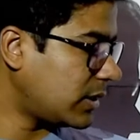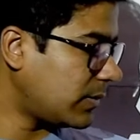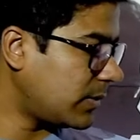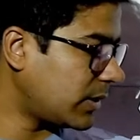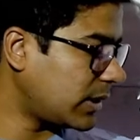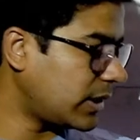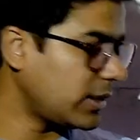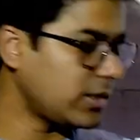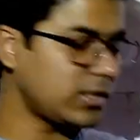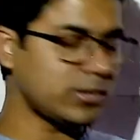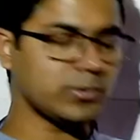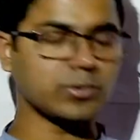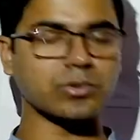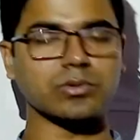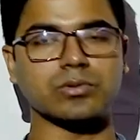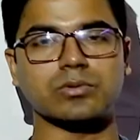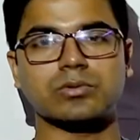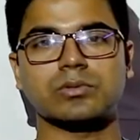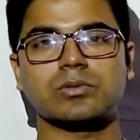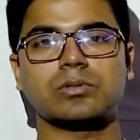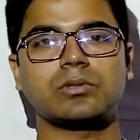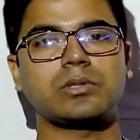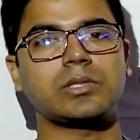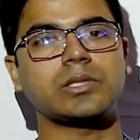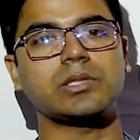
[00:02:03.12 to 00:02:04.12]
হিসাবে কি দিব
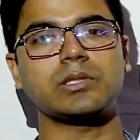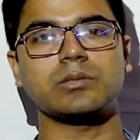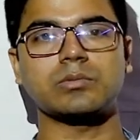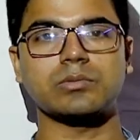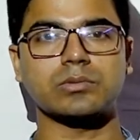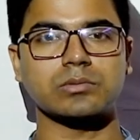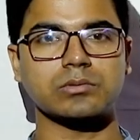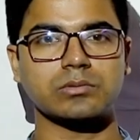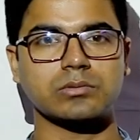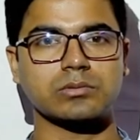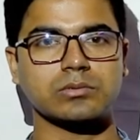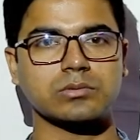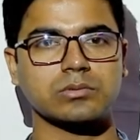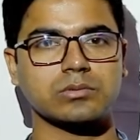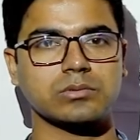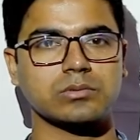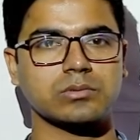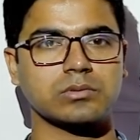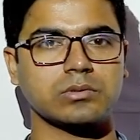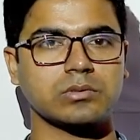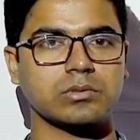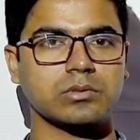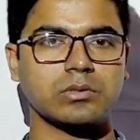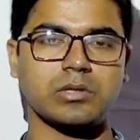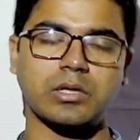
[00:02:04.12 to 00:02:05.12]
দি দিব
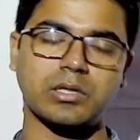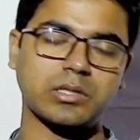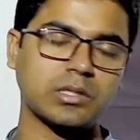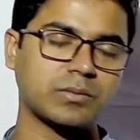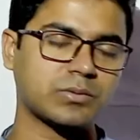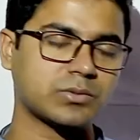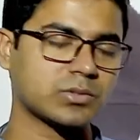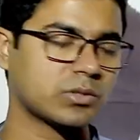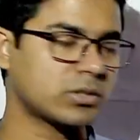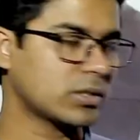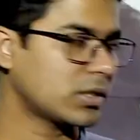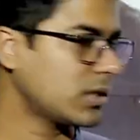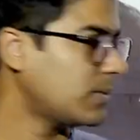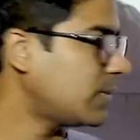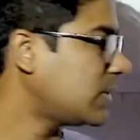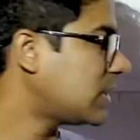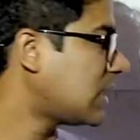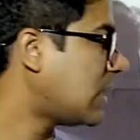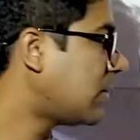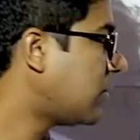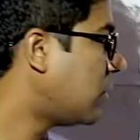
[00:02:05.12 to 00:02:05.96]
অতএব সংক্ষেপে যা